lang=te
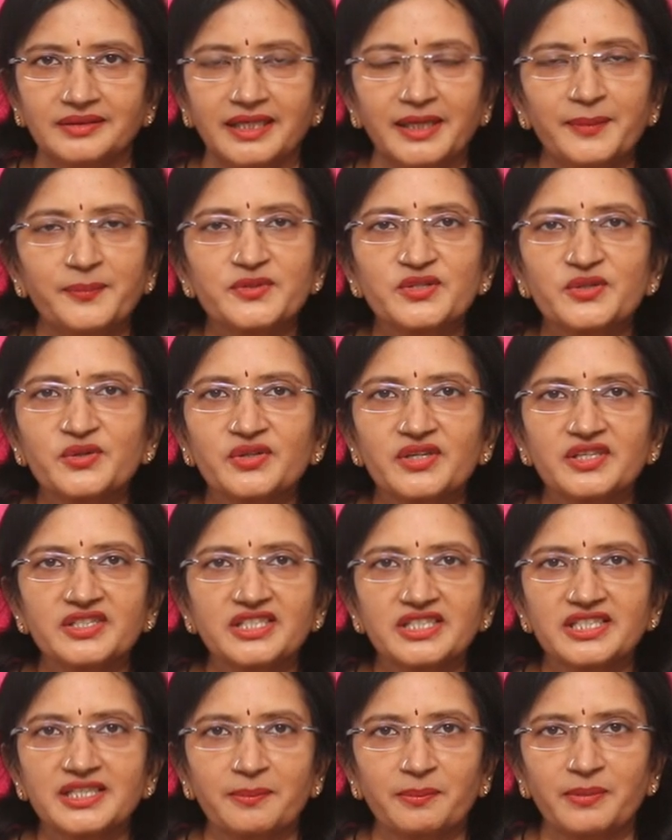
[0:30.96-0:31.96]
లిప్స్
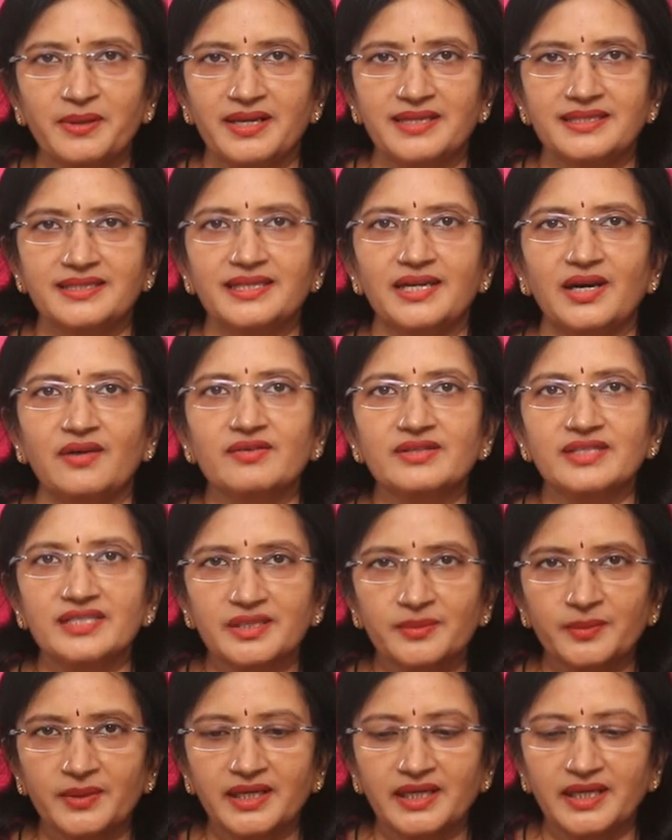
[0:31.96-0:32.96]
గురించి చెప్పాల్సిన
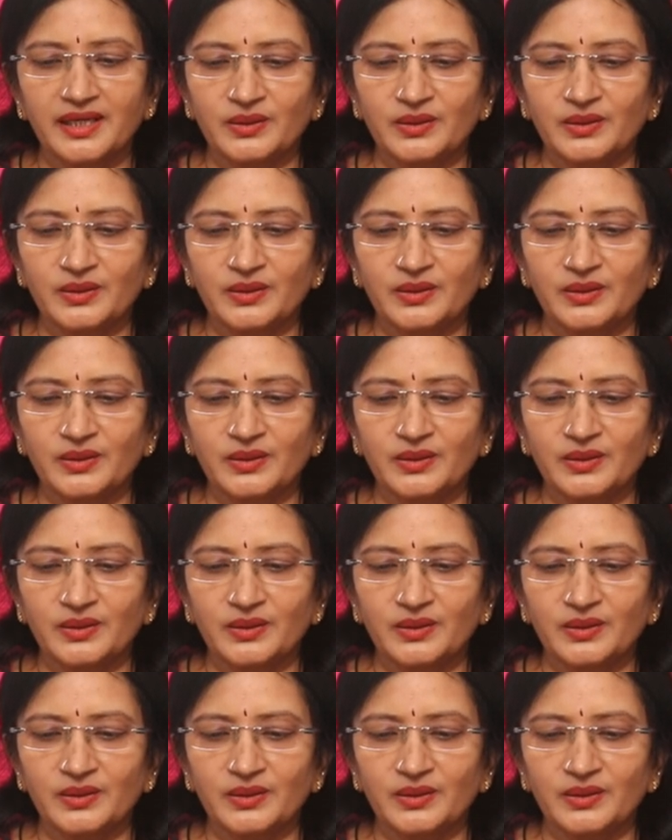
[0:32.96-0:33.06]
అవసరమే